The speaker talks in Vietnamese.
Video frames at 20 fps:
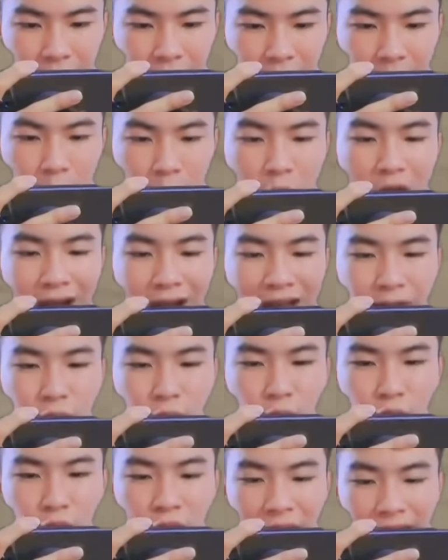Boa đang
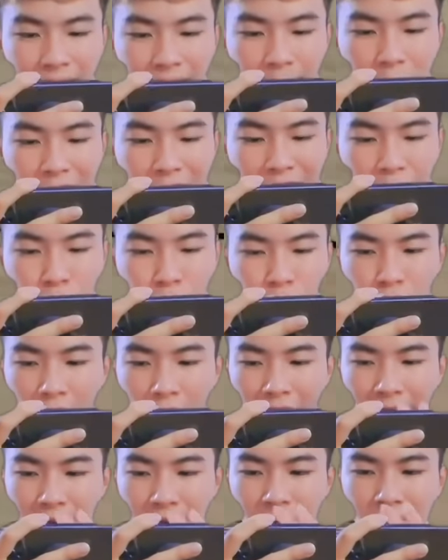thu rồi nha, Boa đang thu
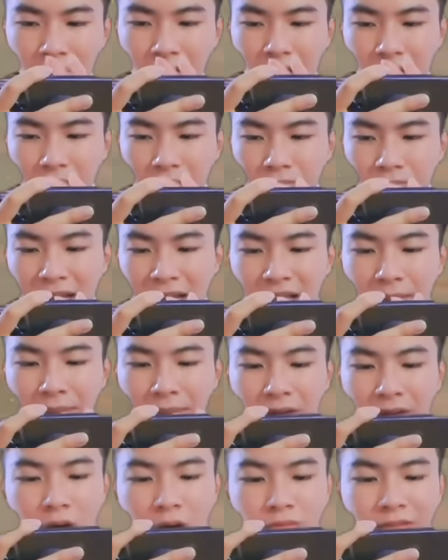rồi. Bây giờ
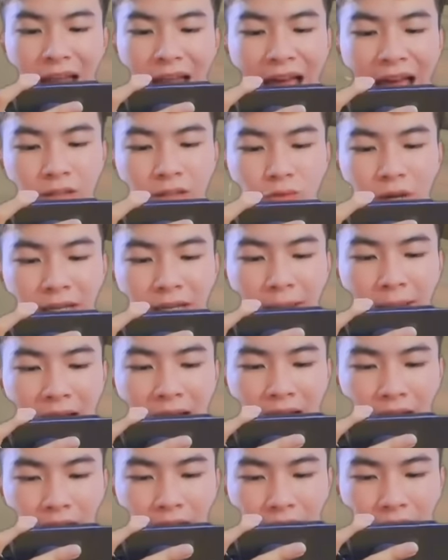mình còn không thả được nữa anh em
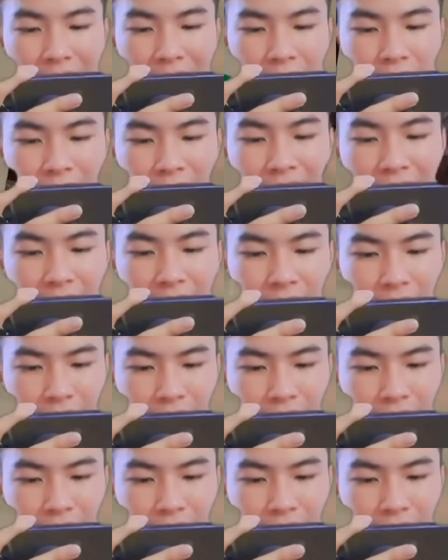ạ. Ảo thật đấy.